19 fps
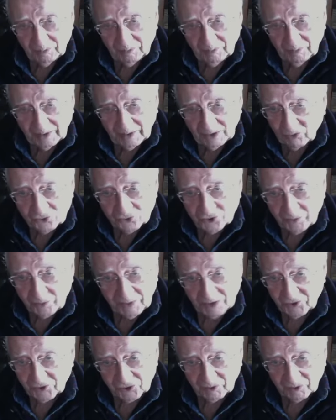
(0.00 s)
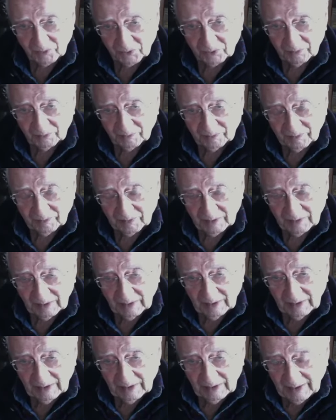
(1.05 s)
che non ci piaccia più.
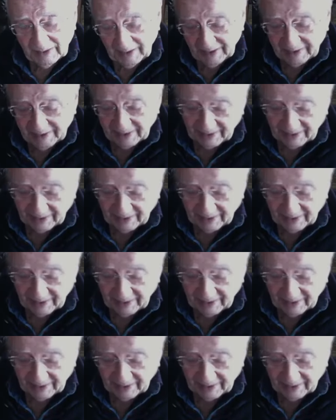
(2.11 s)
E, e che